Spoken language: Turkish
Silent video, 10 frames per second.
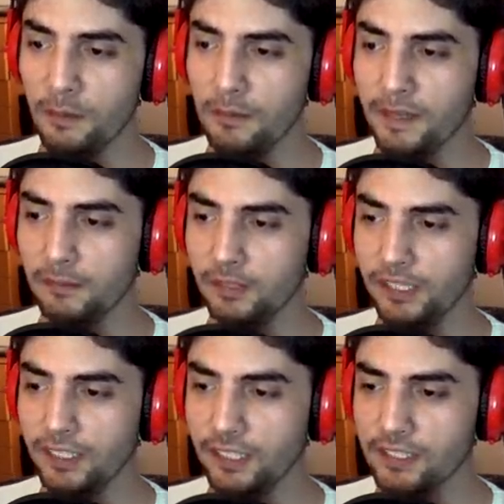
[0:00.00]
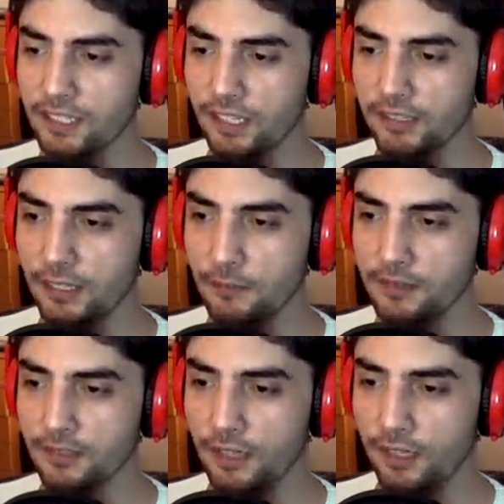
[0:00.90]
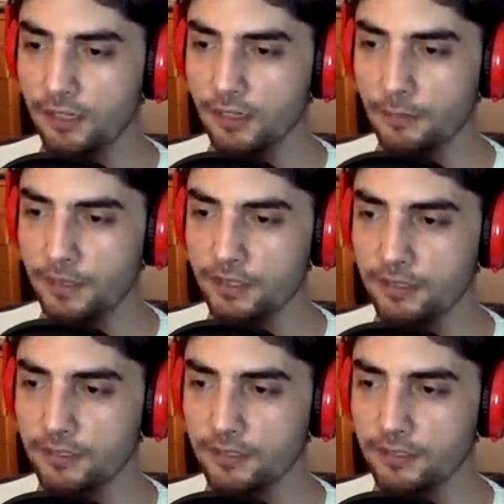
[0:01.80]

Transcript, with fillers: ama beni buradan direkt aşağı atar mısın? Ha kapı açıldı